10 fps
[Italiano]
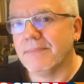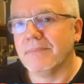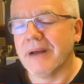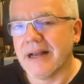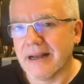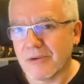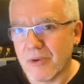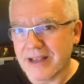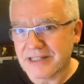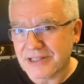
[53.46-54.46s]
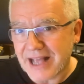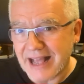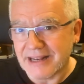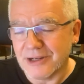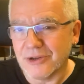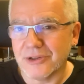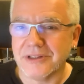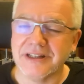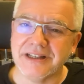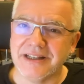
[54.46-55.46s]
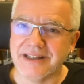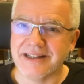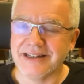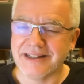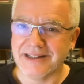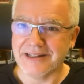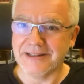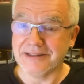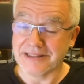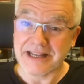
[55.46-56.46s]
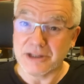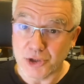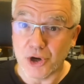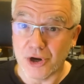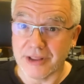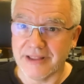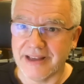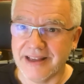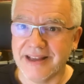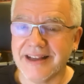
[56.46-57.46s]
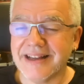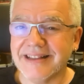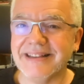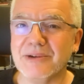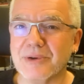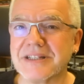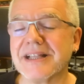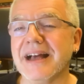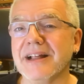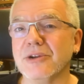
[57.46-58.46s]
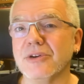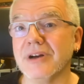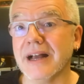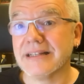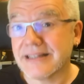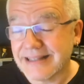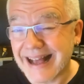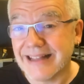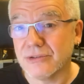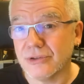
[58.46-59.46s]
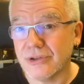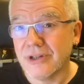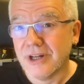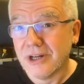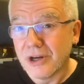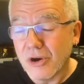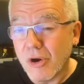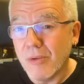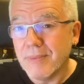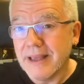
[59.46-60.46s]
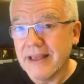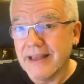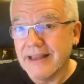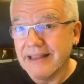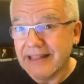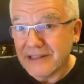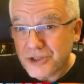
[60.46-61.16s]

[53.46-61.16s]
ma quest'anno di uh, San Giordi di quest'anno ha stato come il